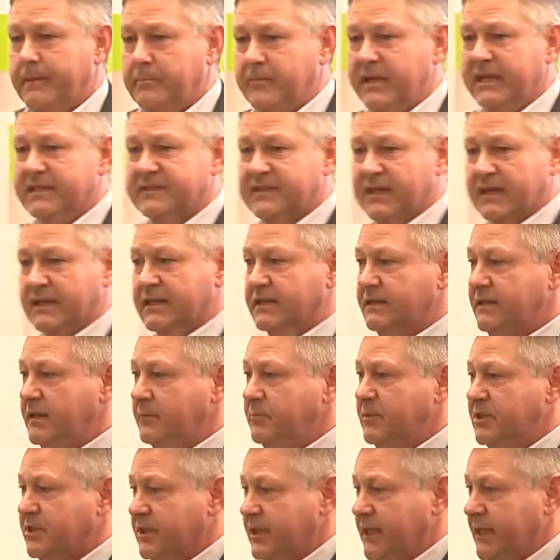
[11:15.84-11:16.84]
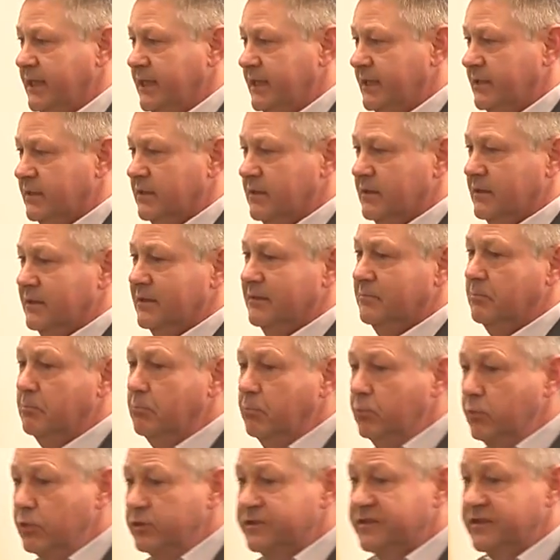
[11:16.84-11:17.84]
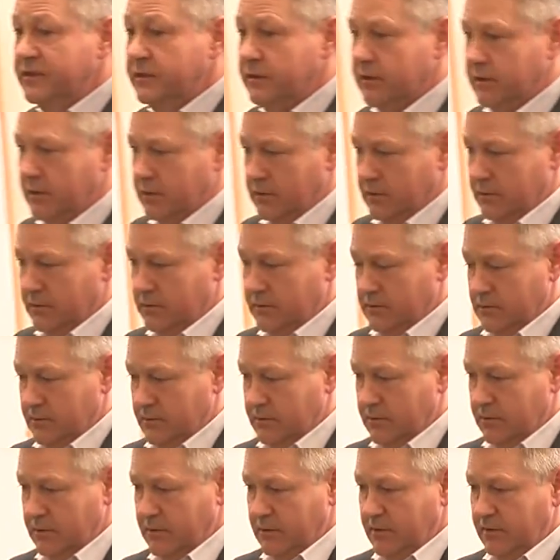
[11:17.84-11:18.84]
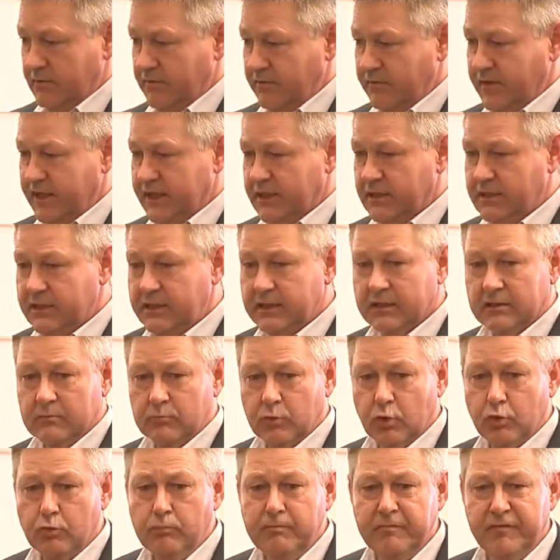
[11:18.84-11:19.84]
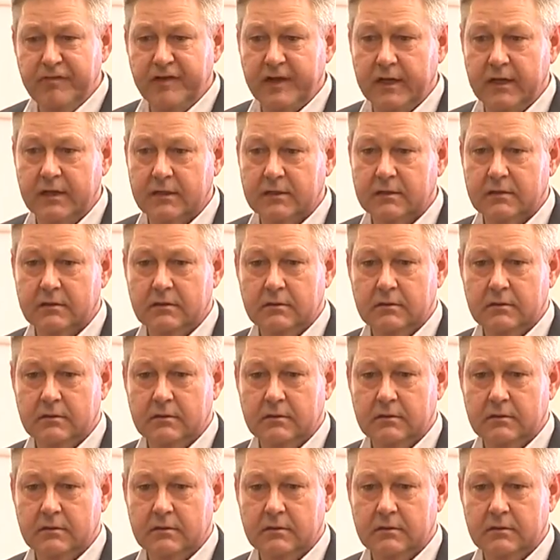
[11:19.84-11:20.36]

mehr ins Akademische gehen müssen, wegen ihrem Umfeld.